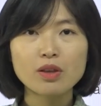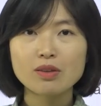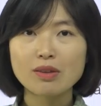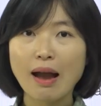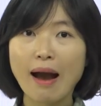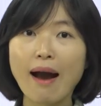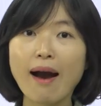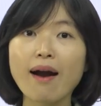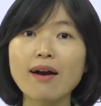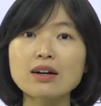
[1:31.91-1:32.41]

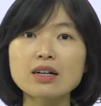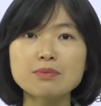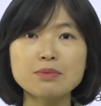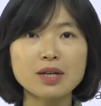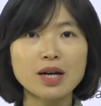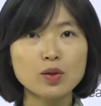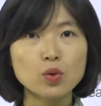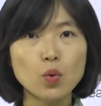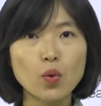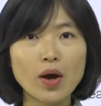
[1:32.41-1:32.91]
다
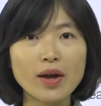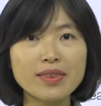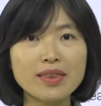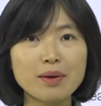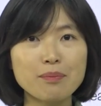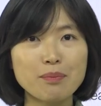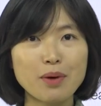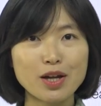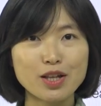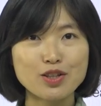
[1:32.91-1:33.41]
의미가
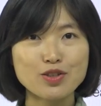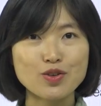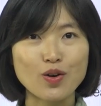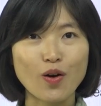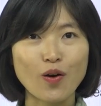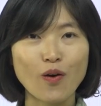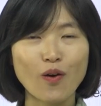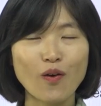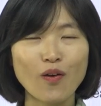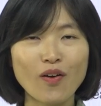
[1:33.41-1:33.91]
통한단
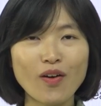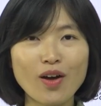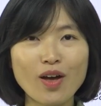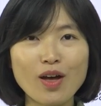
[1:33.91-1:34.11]
말이죠.